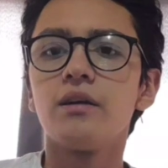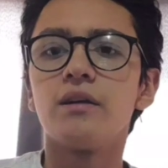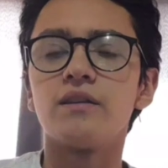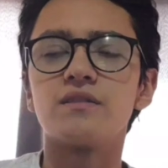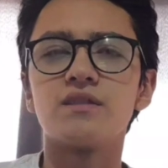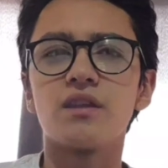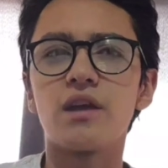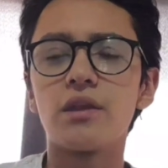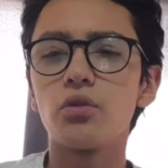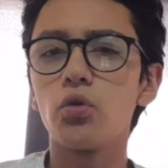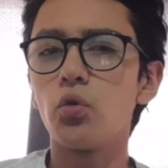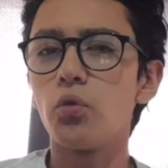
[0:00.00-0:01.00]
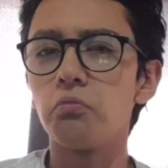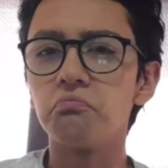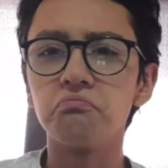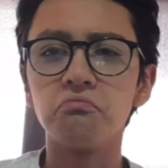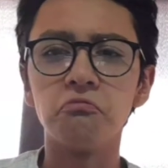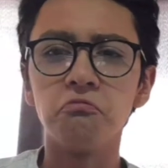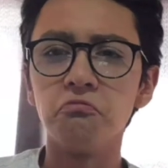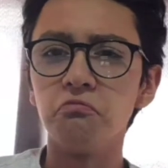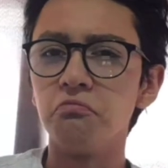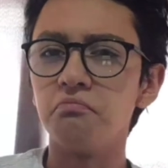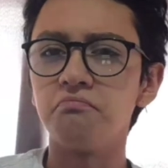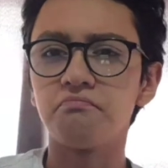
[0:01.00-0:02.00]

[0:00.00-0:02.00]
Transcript: este, dando un,